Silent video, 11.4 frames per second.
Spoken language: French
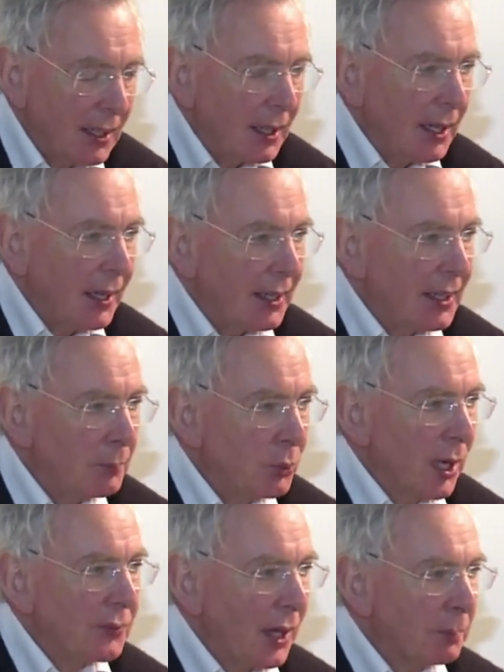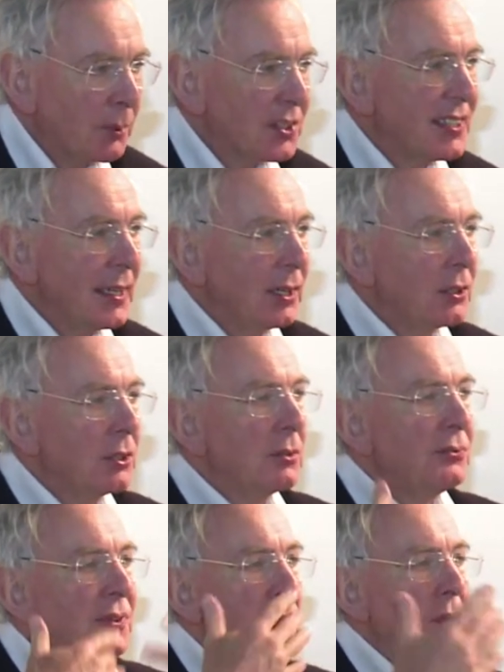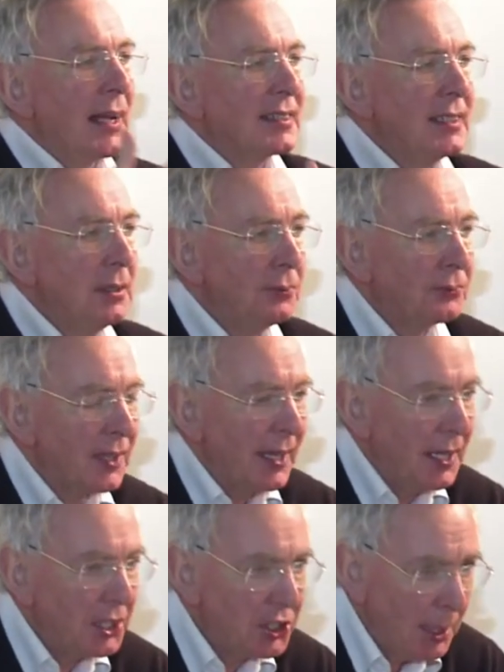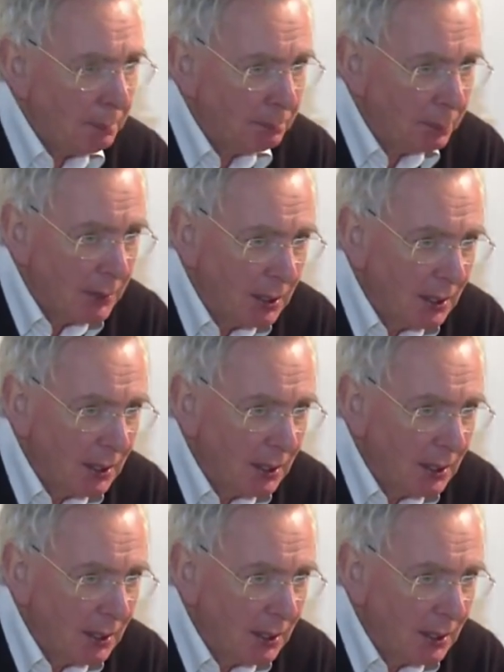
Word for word: et qui pourrait faire penser que le figuratif échappe